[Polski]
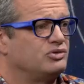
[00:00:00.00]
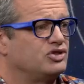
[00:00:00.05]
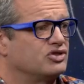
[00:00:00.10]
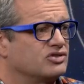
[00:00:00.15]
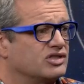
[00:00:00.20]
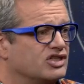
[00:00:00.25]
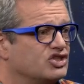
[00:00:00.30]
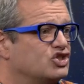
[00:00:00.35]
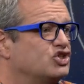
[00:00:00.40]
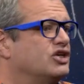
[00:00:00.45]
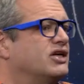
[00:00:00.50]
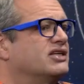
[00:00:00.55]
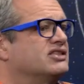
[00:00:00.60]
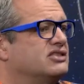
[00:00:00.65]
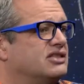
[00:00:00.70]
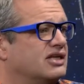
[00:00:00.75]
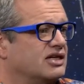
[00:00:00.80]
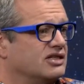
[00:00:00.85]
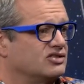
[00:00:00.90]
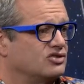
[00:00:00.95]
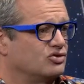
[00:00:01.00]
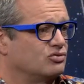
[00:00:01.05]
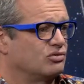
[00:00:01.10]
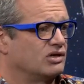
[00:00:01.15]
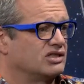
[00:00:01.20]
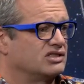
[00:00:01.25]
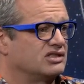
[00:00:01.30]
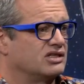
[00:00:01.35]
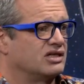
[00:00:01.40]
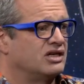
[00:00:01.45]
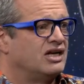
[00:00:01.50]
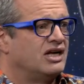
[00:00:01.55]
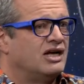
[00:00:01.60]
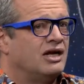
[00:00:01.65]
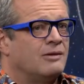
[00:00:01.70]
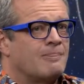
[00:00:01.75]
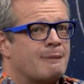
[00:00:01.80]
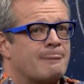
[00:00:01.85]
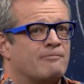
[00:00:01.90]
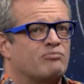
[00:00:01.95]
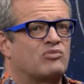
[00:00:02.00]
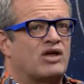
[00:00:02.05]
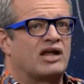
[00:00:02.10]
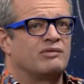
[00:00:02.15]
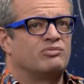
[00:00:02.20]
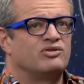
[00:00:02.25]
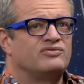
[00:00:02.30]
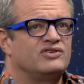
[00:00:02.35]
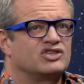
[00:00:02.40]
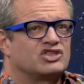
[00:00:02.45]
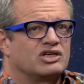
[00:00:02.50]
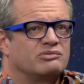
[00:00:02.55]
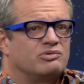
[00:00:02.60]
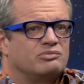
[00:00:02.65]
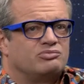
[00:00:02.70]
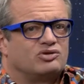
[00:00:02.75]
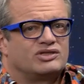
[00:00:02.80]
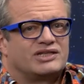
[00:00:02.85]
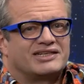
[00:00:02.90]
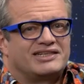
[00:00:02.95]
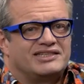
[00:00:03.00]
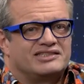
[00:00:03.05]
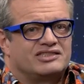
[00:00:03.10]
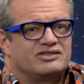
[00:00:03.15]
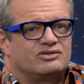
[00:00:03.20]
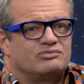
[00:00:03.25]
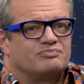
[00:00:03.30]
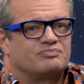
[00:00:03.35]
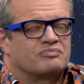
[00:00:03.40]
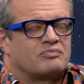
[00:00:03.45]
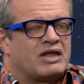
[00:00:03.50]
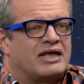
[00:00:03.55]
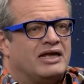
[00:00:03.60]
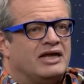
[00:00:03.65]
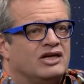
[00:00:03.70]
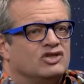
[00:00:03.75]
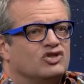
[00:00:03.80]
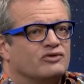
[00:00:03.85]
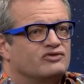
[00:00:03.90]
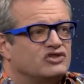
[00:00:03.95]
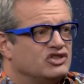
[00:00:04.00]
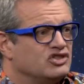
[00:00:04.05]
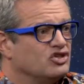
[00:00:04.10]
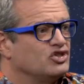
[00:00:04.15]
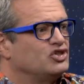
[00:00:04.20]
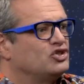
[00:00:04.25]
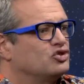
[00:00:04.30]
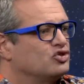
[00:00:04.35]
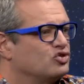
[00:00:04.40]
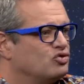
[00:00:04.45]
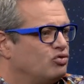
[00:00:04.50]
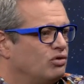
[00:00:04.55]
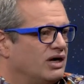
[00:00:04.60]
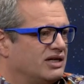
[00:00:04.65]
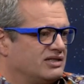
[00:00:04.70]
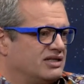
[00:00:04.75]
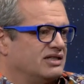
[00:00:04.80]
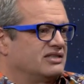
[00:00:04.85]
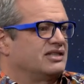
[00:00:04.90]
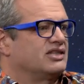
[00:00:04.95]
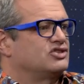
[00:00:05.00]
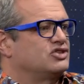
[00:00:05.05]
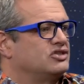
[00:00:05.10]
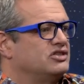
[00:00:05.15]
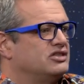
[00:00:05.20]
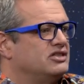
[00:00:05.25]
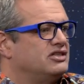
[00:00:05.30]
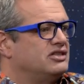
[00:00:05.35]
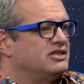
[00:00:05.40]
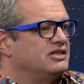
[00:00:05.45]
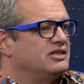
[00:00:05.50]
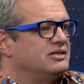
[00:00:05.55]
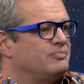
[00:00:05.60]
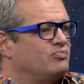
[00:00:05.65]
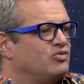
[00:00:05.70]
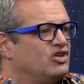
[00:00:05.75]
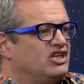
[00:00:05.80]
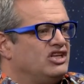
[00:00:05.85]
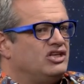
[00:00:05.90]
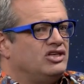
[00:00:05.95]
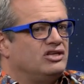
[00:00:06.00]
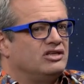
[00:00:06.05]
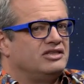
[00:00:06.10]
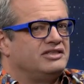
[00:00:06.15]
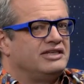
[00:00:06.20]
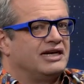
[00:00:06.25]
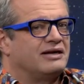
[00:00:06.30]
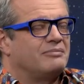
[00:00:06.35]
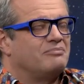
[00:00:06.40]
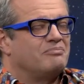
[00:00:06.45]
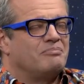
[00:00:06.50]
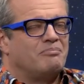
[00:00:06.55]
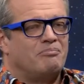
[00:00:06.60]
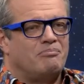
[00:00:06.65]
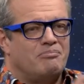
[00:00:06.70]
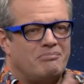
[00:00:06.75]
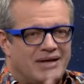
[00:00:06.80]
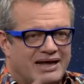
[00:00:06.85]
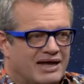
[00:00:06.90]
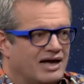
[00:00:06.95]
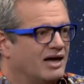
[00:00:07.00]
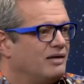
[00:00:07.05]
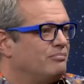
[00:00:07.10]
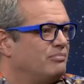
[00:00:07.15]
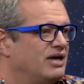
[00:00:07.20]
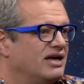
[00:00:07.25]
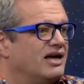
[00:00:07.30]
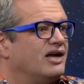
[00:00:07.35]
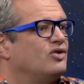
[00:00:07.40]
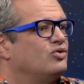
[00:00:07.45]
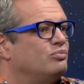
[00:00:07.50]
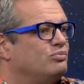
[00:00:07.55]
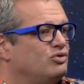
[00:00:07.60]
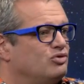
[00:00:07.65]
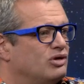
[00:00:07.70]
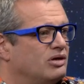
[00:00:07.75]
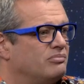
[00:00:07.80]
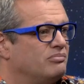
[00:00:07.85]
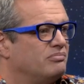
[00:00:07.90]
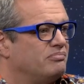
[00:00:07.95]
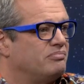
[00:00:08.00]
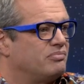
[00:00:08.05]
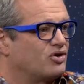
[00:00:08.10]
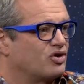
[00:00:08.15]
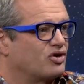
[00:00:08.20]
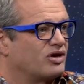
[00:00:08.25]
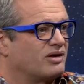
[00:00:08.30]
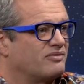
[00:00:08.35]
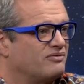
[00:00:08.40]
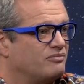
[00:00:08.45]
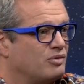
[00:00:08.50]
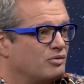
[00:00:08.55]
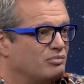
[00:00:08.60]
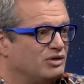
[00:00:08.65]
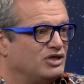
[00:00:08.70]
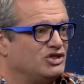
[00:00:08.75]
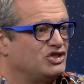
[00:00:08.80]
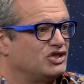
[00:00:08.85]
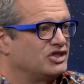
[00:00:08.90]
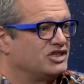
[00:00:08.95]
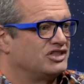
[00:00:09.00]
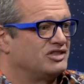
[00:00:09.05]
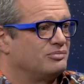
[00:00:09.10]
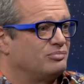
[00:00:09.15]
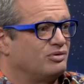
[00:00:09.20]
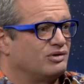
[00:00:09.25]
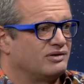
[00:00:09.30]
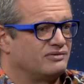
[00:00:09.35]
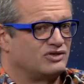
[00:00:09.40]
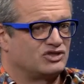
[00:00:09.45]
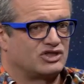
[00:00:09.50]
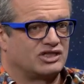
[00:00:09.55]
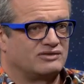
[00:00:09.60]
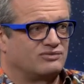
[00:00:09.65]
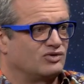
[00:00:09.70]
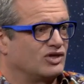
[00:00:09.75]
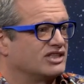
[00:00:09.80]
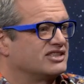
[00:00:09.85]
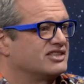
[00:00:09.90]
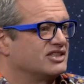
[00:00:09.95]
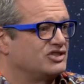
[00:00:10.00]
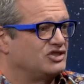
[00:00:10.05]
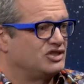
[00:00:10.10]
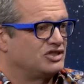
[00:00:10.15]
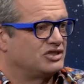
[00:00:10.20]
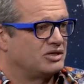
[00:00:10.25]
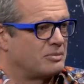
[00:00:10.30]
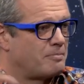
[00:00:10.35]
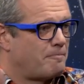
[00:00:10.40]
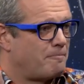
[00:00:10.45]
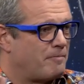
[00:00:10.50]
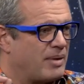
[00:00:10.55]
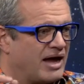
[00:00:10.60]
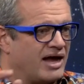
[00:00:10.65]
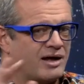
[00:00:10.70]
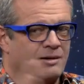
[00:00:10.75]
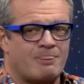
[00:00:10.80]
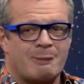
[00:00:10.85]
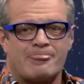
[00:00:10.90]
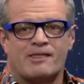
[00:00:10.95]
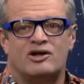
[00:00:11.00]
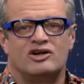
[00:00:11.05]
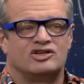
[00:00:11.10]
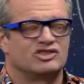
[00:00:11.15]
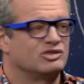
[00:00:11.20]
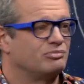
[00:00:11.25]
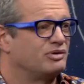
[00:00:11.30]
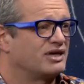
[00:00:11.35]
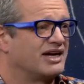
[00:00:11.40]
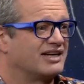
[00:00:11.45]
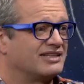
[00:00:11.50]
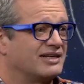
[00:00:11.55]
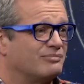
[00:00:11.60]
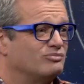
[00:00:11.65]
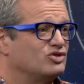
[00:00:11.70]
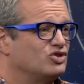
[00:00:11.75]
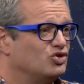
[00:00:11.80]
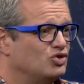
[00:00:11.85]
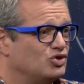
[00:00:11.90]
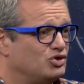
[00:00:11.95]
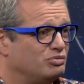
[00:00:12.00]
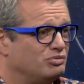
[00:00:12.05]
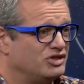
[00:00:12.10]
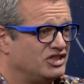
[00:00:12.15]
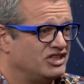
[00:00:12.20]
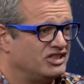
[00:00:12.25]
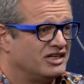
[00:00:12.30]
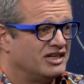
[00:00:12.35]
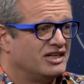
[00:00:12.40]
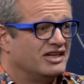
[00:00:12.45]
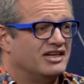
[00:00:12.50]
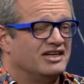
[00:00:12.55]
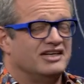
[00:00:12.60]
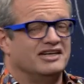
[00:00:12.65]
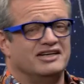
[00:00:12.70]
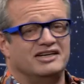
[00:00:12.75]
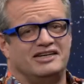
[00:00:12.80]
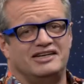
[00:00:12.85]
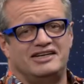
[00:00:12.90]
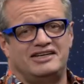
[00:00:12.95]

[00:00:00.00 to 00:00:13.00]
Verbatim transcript: miesiąca trzy razy taka sytuacja. Mm, albo wiesz, albo były takie, to wszystko się odkłada, znaczy i ja mega, mega lubiłem program w momencie, kiedy była wiesz, ta 12.10, pa, sobie gadam z ludźmi e,